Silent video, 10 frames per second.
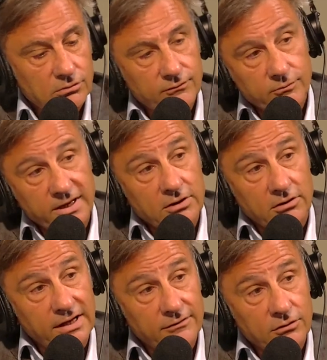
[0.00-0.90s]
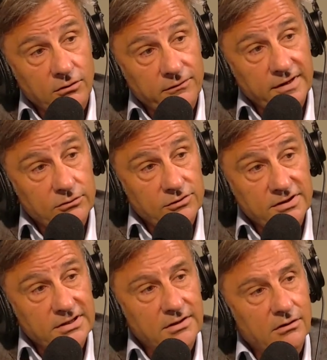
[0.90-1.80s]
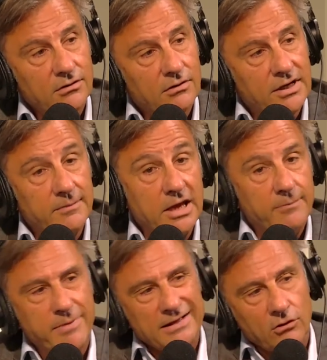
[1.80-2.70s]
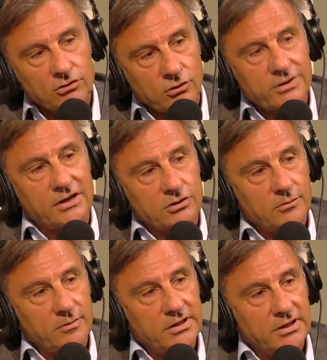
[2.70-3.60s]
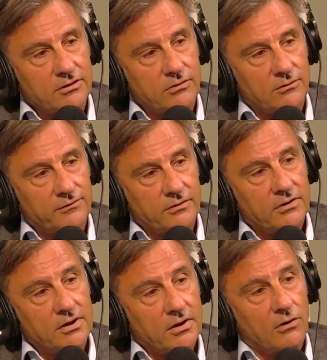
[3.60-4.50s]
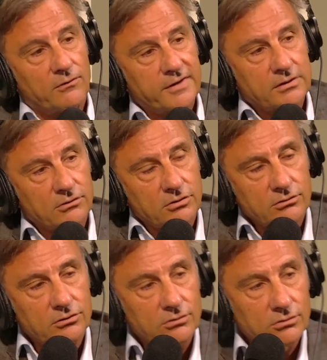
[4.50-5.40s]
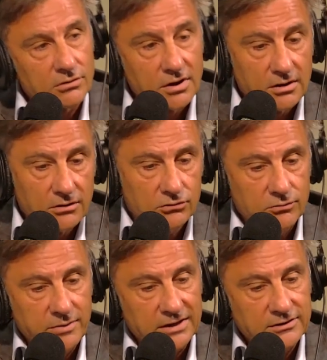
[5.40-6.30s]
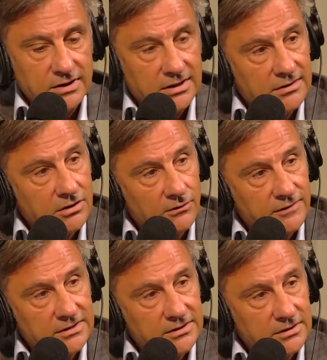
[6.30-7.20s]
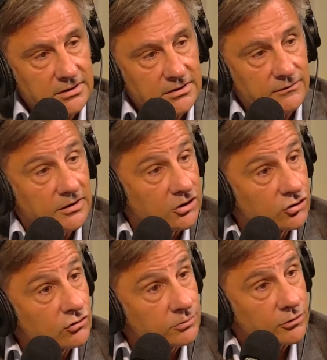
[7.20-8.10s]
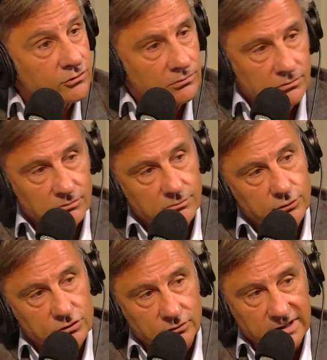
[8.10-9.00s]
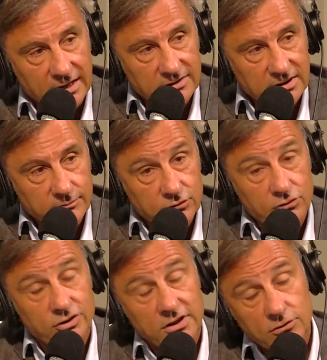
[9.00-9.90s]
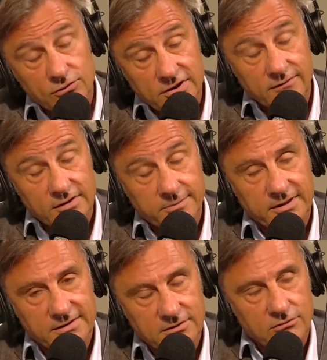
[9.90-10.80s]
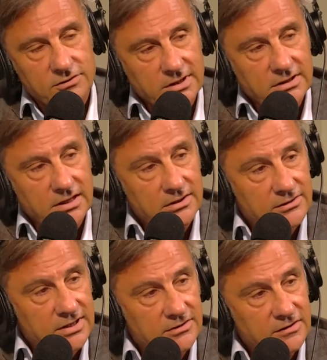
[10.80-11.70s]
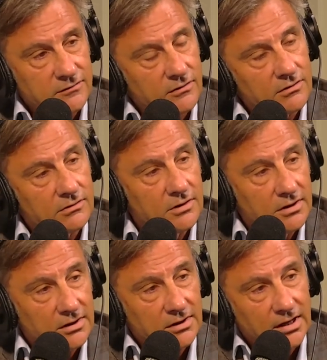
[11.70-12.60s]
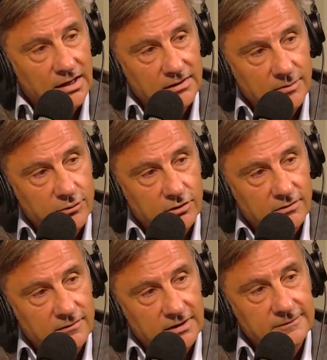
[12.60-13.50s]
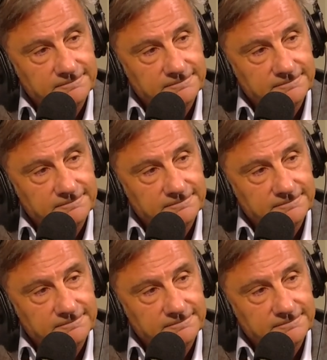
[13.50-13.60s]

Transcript: vous mettre en avant en fait aussi euh, et, pas en tant qu'agent immobilier quoi en, fait en tant qu'une personnalité en fait qui, fait des choses pour son pour son quartier puisque j'ai été aussi vice-président du syndicat d'initiative à une époque. Voilà.